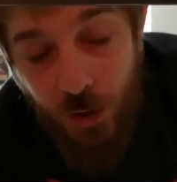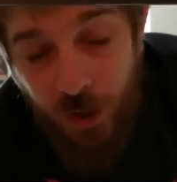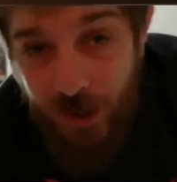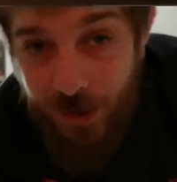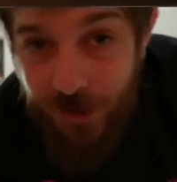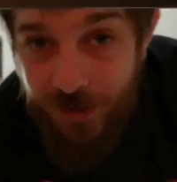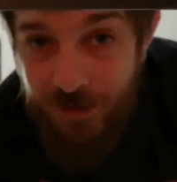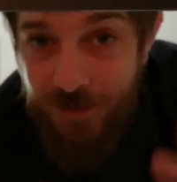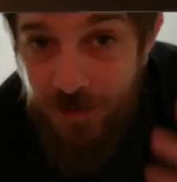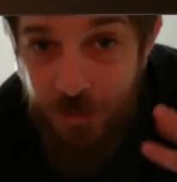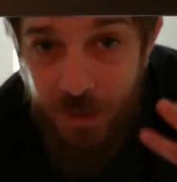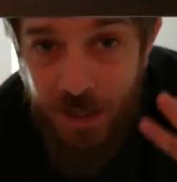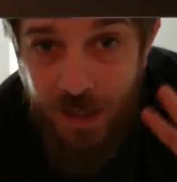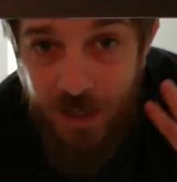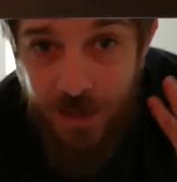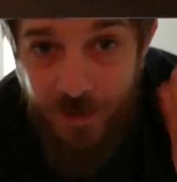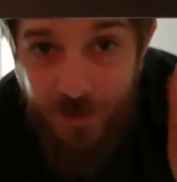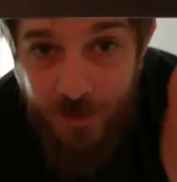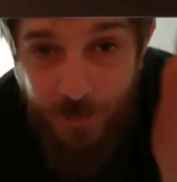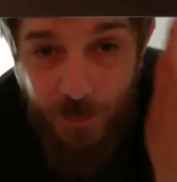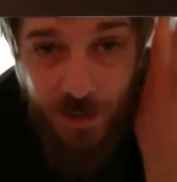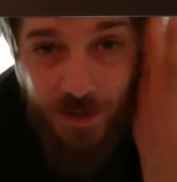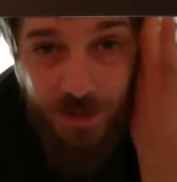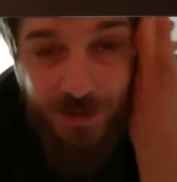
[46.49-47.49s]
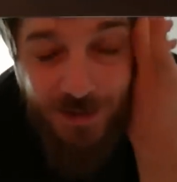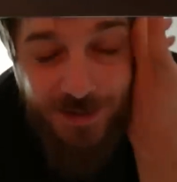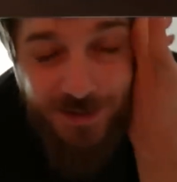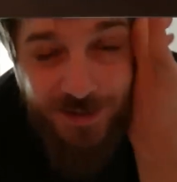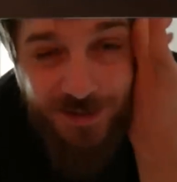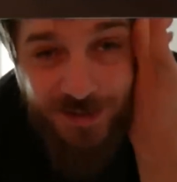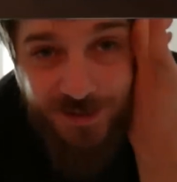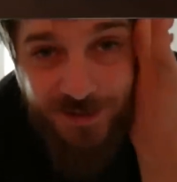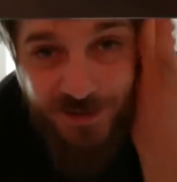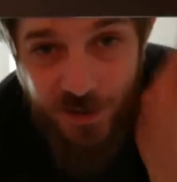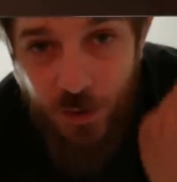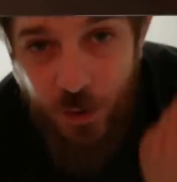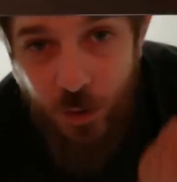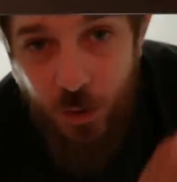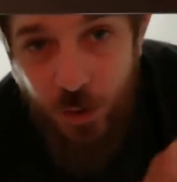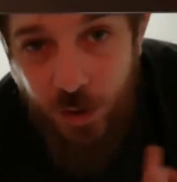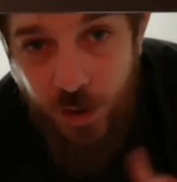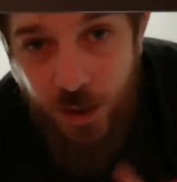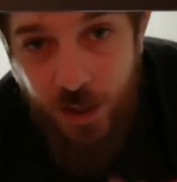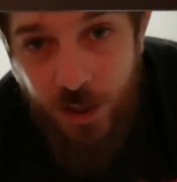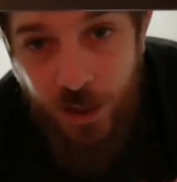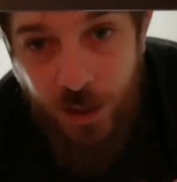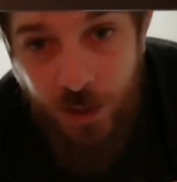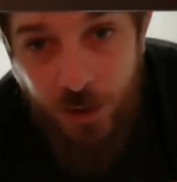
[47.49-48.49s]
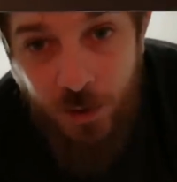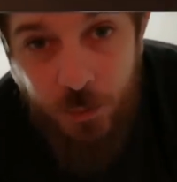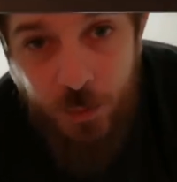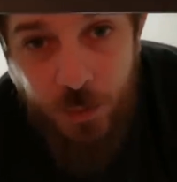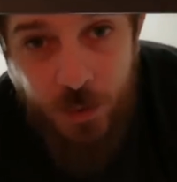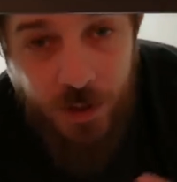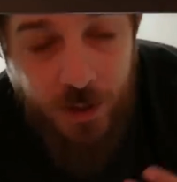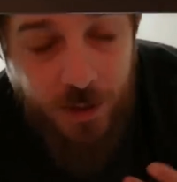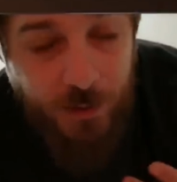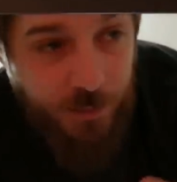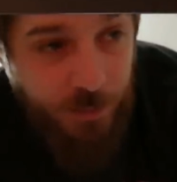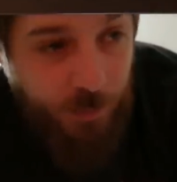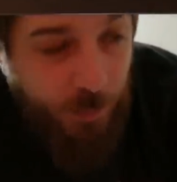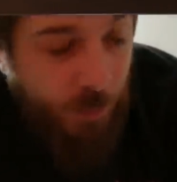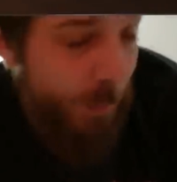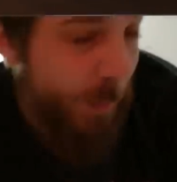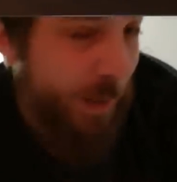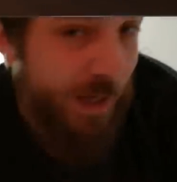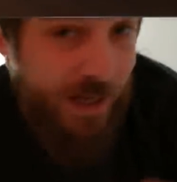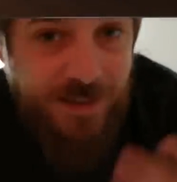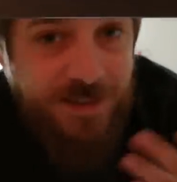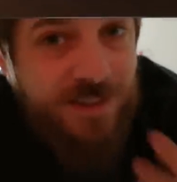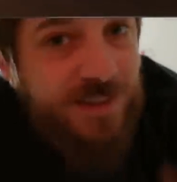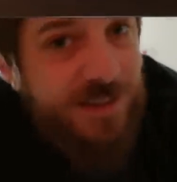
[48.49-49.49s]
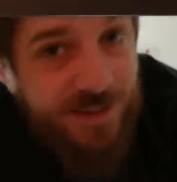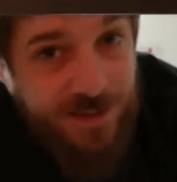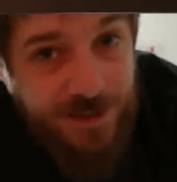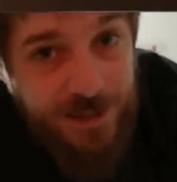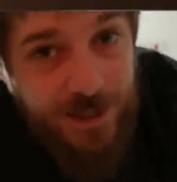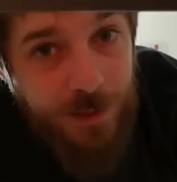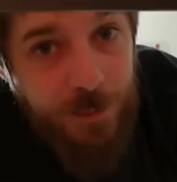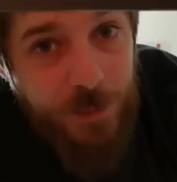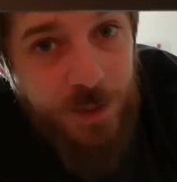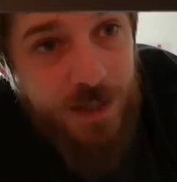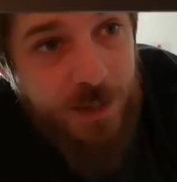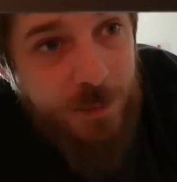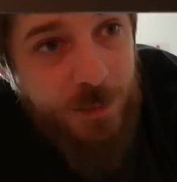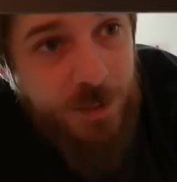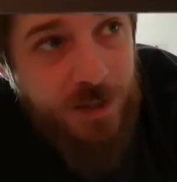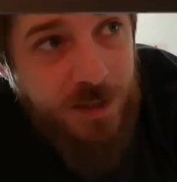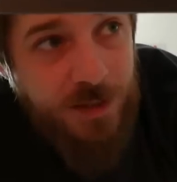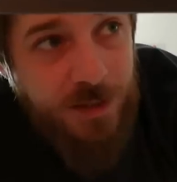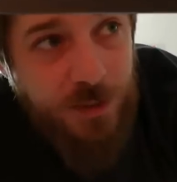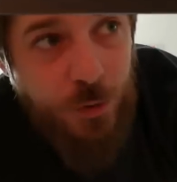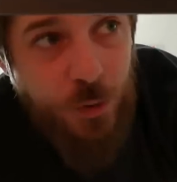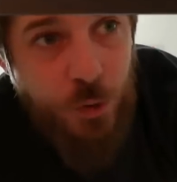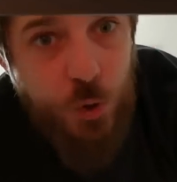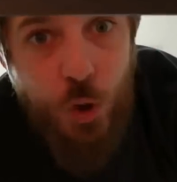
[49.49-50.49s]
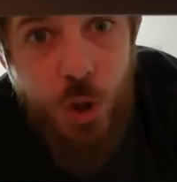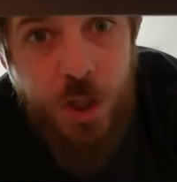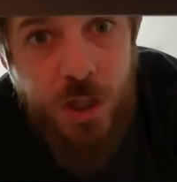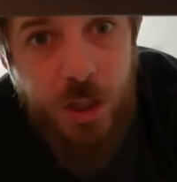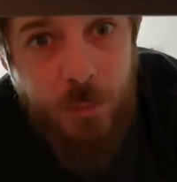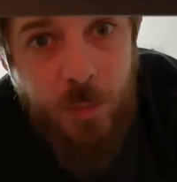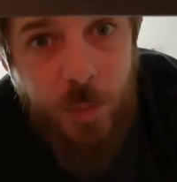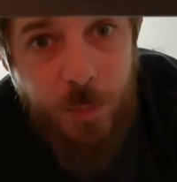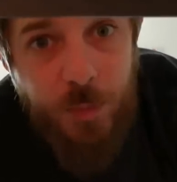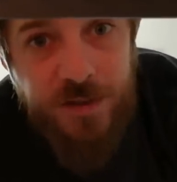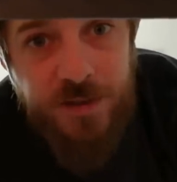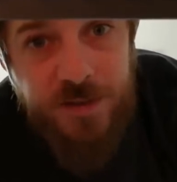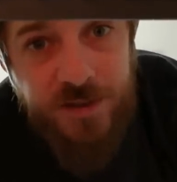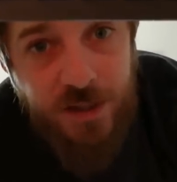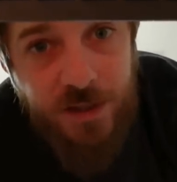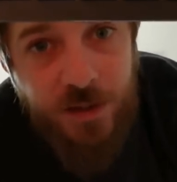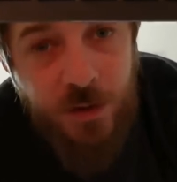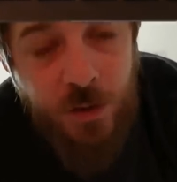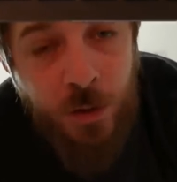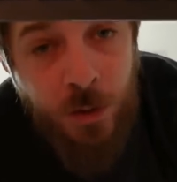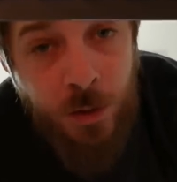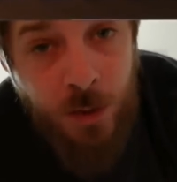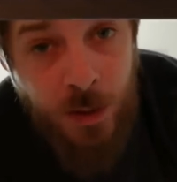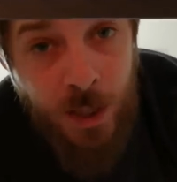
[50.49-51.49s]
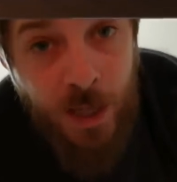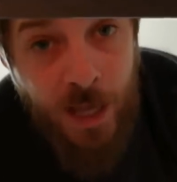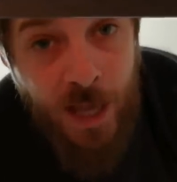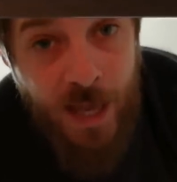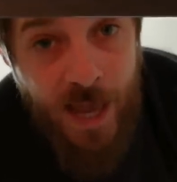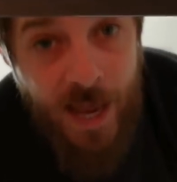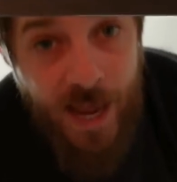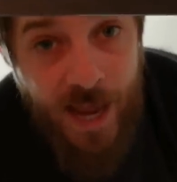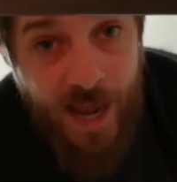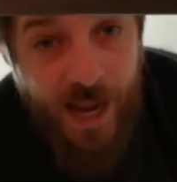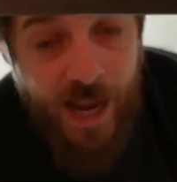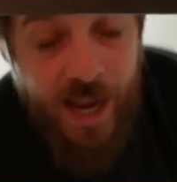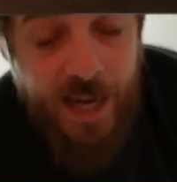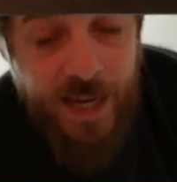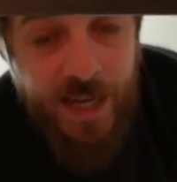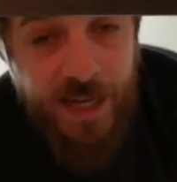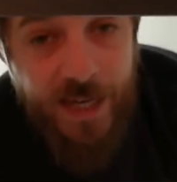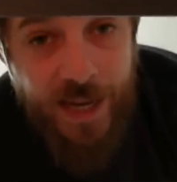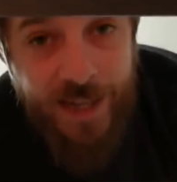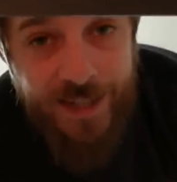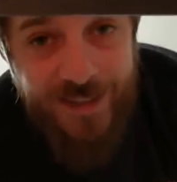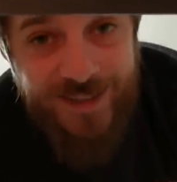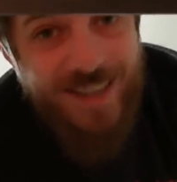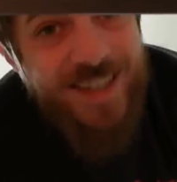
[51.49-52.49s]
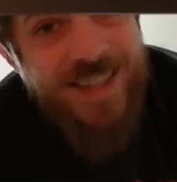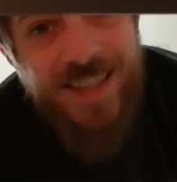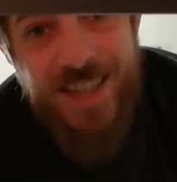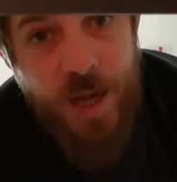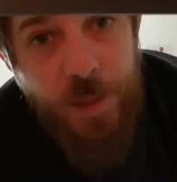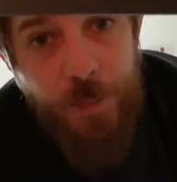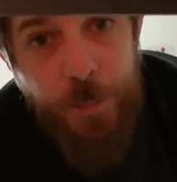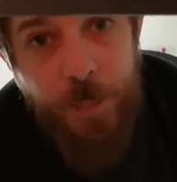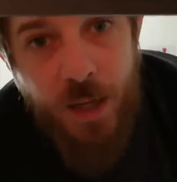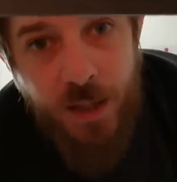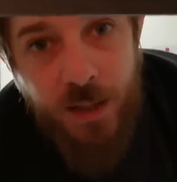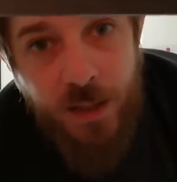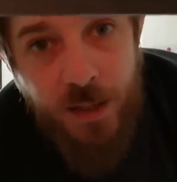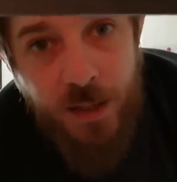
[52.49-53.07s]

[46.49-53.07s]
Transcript: Queda siempre la dependencia psicológica, ¿no? Porque, para sincerarme, realmente estoy todo el tiempo pensando en hacer trampa,